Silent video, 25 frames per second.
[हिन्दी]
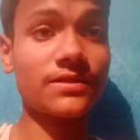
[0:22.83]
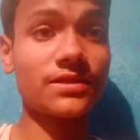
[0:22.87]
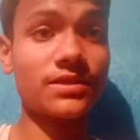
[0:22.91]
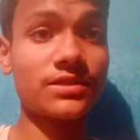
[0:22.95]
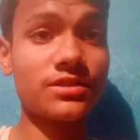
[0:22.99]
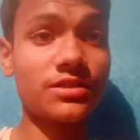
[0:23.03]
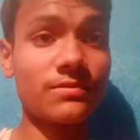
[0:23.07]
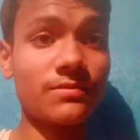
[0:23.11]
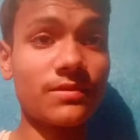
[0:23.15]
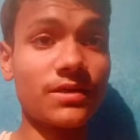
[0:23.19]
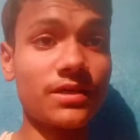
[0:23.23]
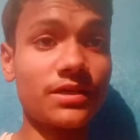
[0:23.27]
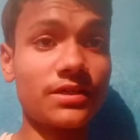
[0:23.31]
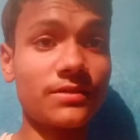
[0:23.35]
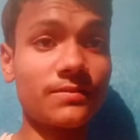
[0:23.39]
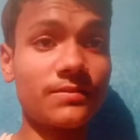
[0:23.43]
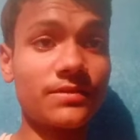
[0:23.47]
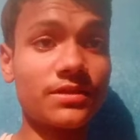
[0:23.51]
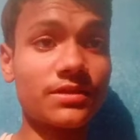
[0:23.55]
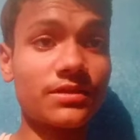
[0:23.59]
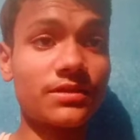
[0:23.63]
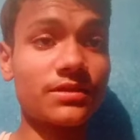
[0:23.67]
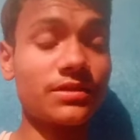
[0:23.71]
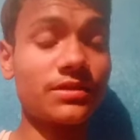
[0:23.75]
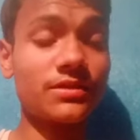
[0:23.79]
से जर्मनी के
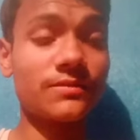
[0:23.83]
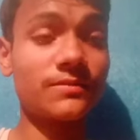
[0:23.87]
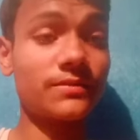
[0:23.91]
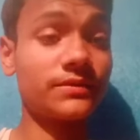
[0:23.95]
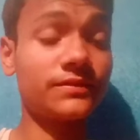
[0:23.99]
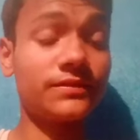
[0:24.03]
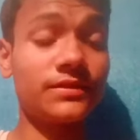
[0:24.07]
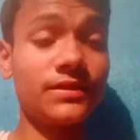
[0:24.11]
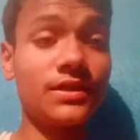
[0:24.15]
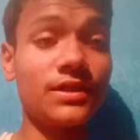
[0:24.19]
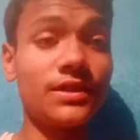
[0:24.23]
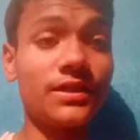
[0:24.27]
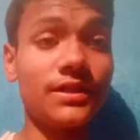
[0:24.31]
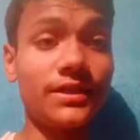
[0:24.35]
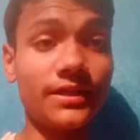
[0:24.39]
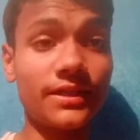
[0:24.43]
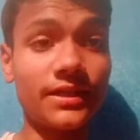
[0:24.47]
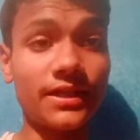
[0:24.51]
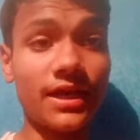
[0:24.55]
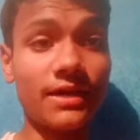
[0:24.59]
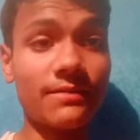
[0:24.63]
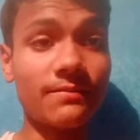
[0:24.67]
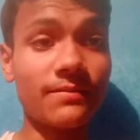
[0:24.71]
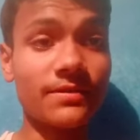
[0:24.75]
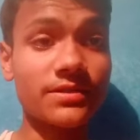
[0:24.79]
बीच
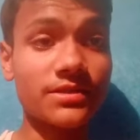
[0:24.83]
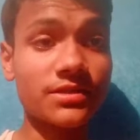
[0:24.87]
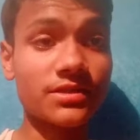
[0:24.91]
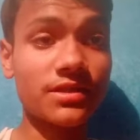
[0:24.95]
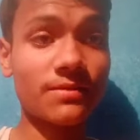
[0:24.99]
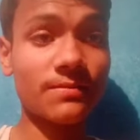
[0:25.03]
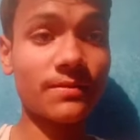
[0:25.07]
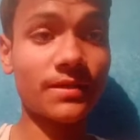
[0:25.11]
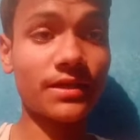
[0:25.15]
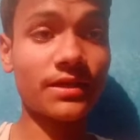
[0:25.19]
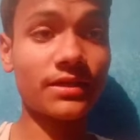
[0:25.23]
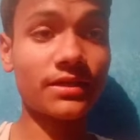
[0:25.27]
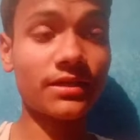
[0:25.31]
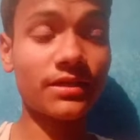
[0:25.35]
इंग्लैंड से जर्मनी